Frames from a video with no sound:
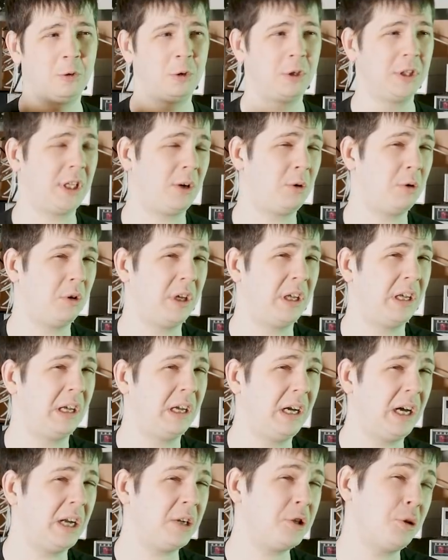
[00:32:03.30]
он такой,
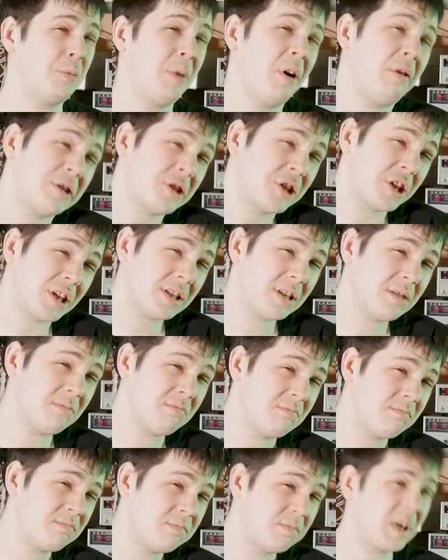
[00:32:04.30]
Артем, а у вас сейчас
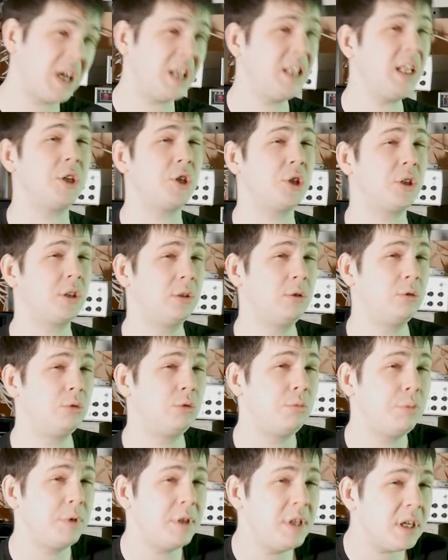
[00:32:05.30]
часом канальчика на
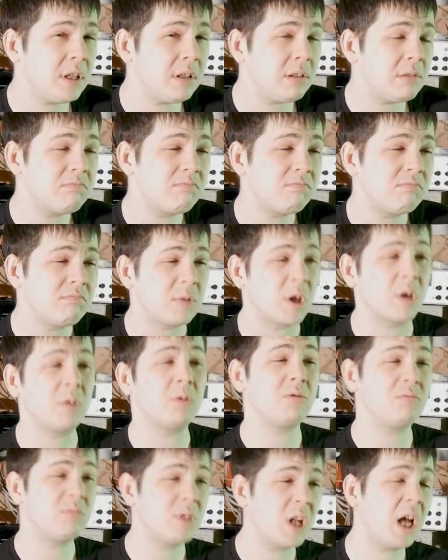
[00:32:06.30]
ютубе нет? Я
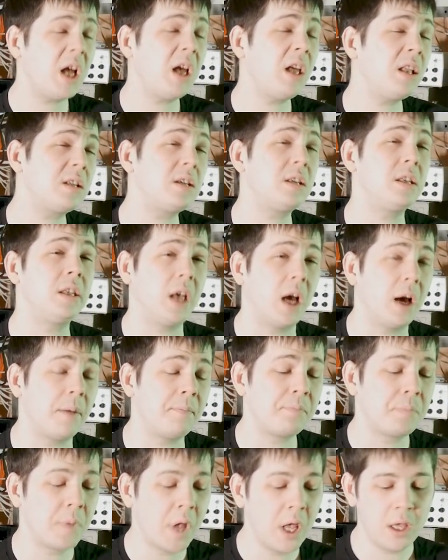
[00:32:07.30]
говорю, да, это
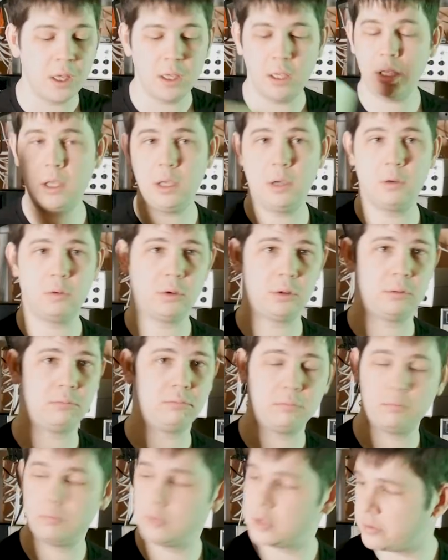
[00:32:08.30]
я. И
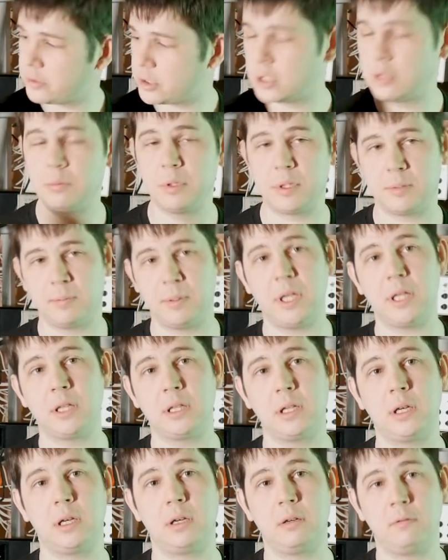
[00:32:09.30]
он совершенно
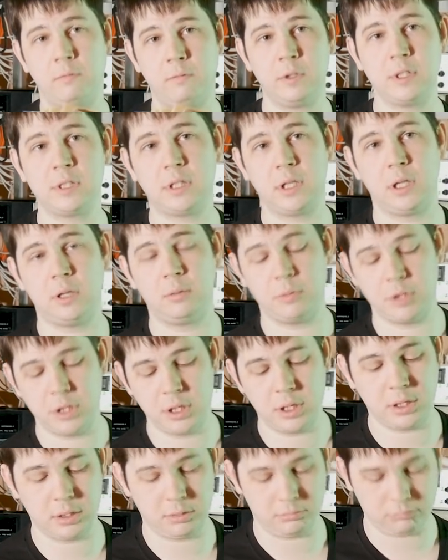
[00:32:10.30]
бесплатно выслал
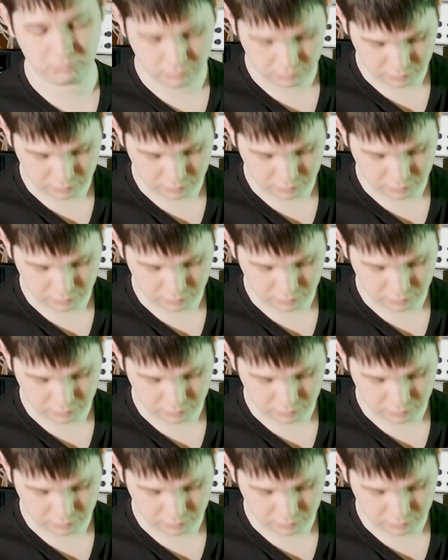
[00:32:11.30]
мне